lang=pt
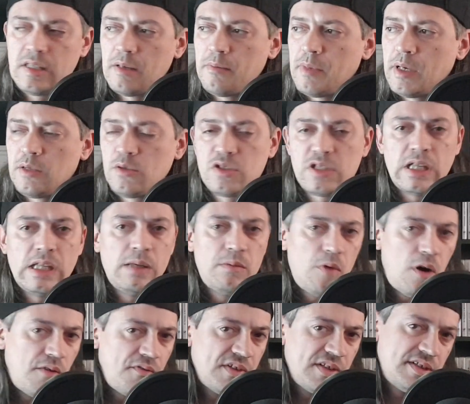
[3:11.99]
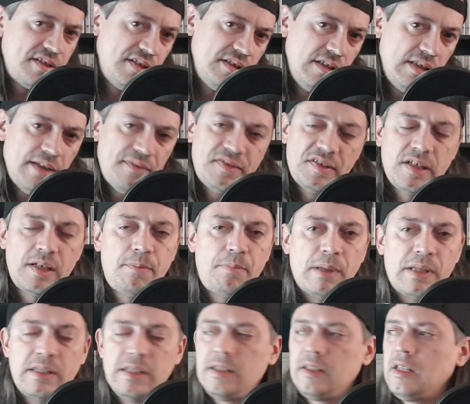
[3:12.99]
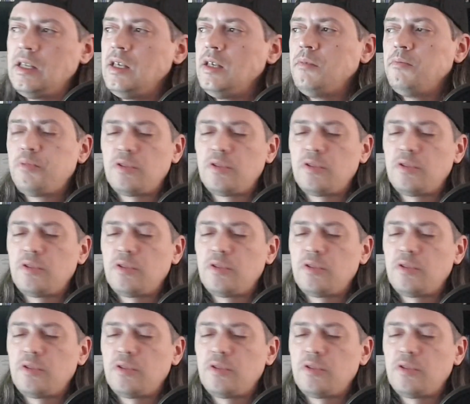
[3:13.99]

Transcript: também nos telemóveis e deve ser a partir daí.